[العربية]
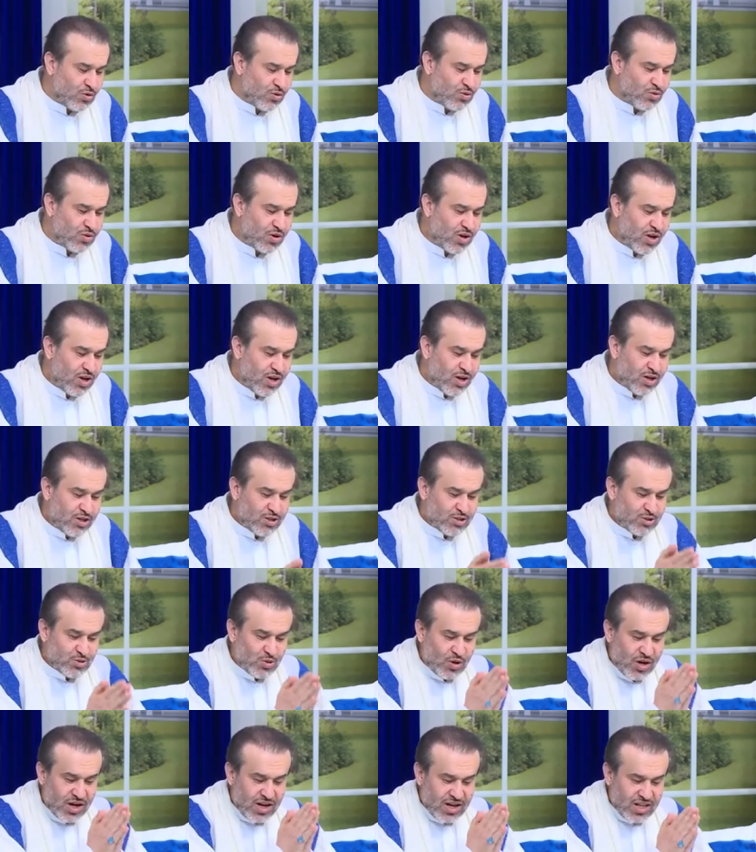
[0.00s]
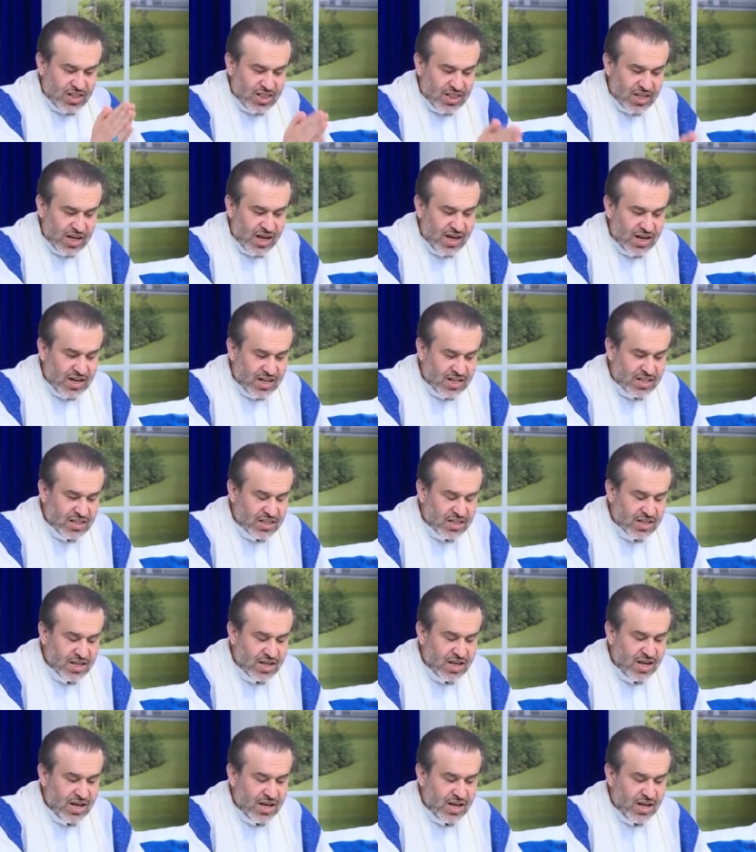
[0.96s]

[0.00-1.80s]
له السؤال الثالث